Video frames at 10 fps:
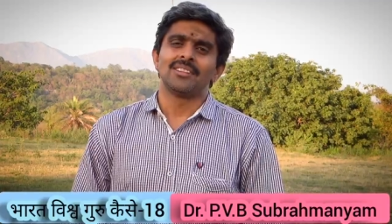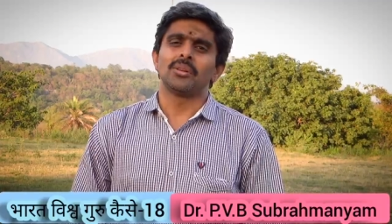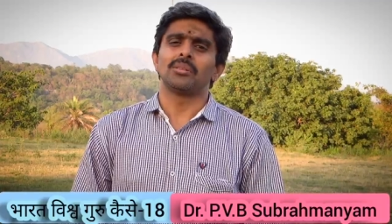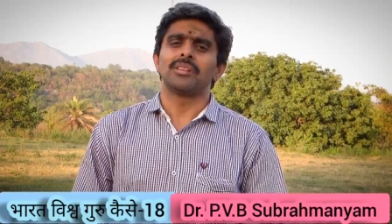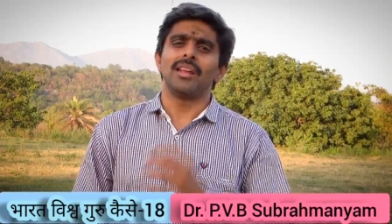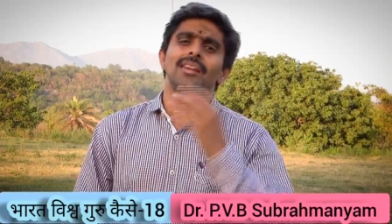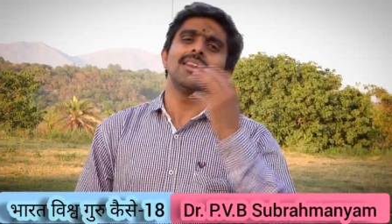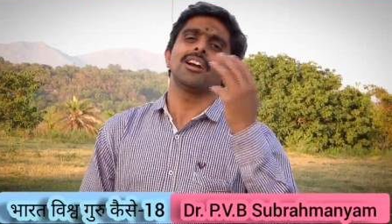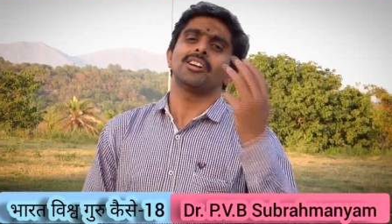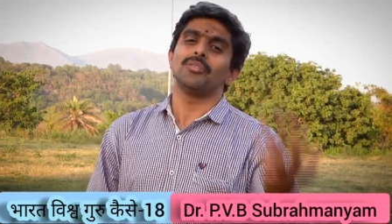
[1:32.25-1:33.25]
तो तीन
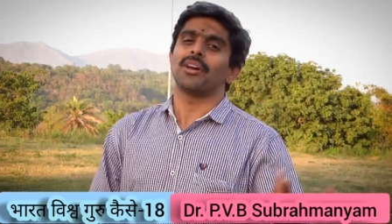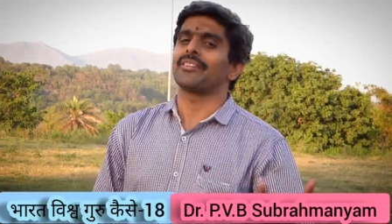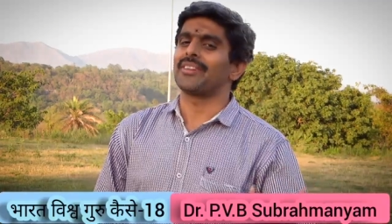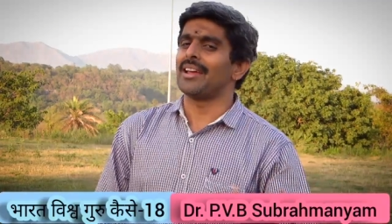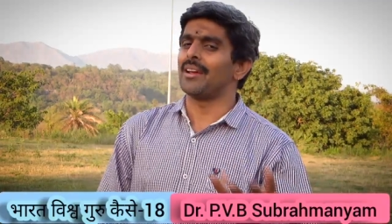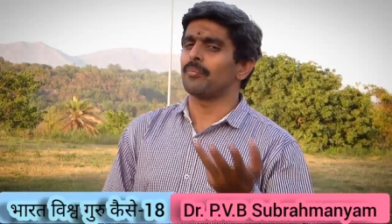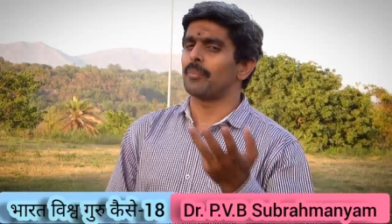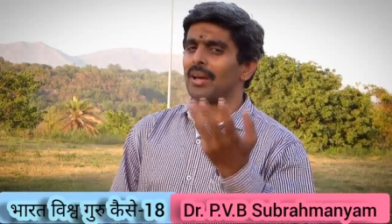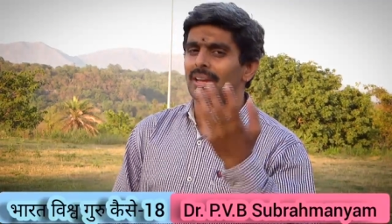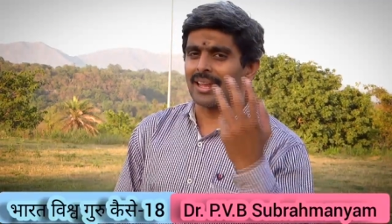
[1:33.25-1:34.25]
लाख वर्षे
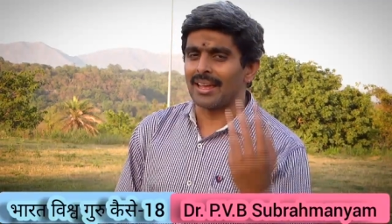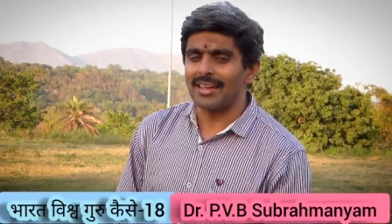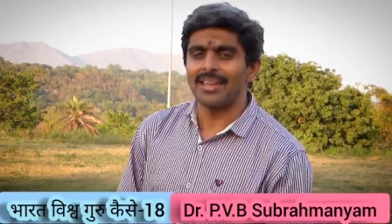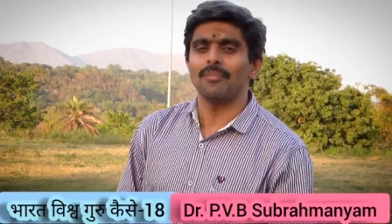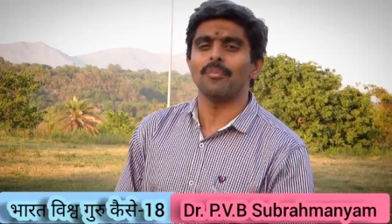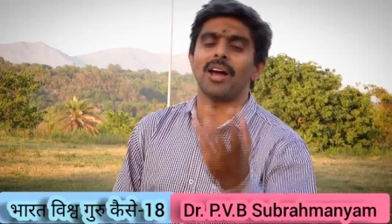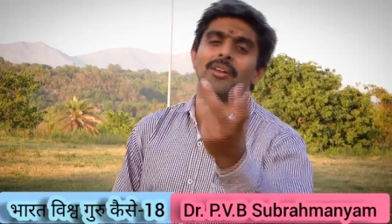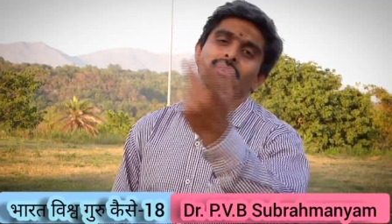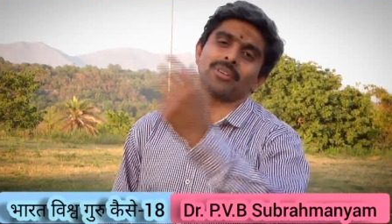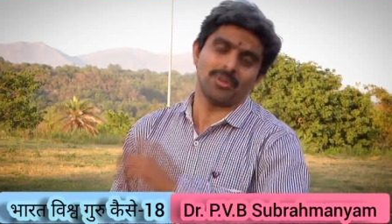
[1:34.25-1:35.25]
पहले ही
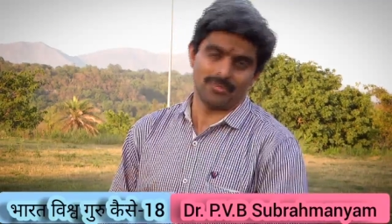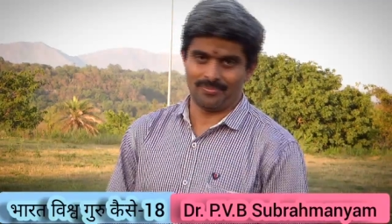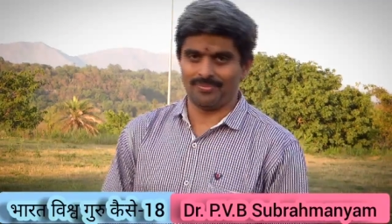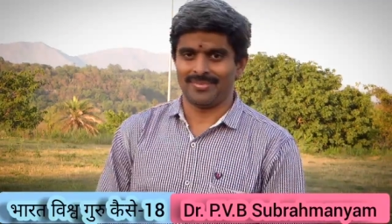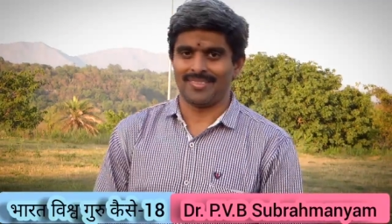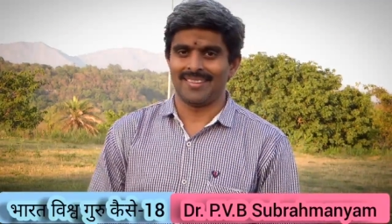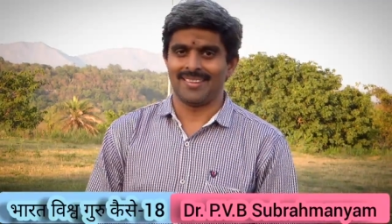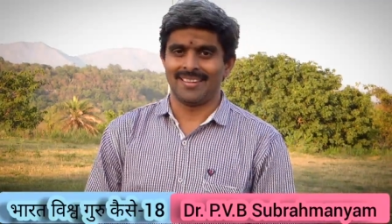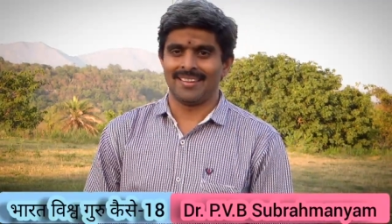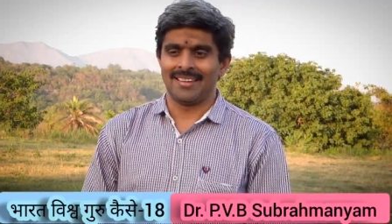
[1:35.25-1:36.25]
मानव क्यों
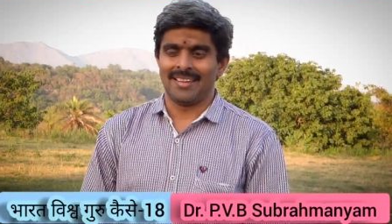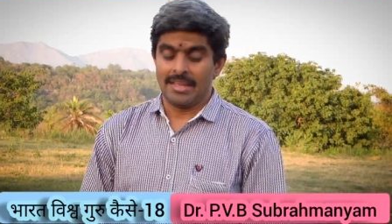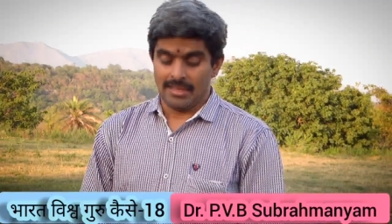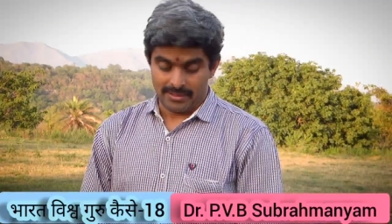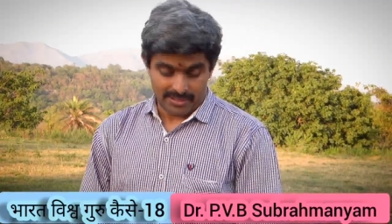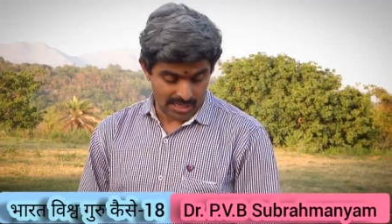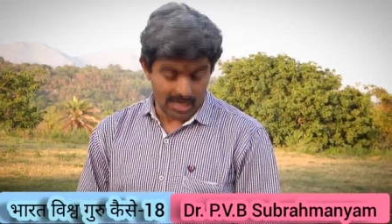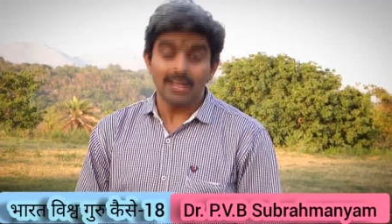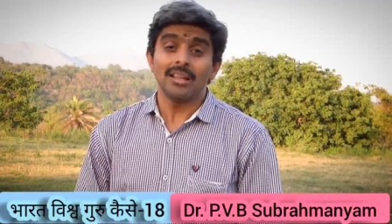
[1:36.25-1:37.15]
क्या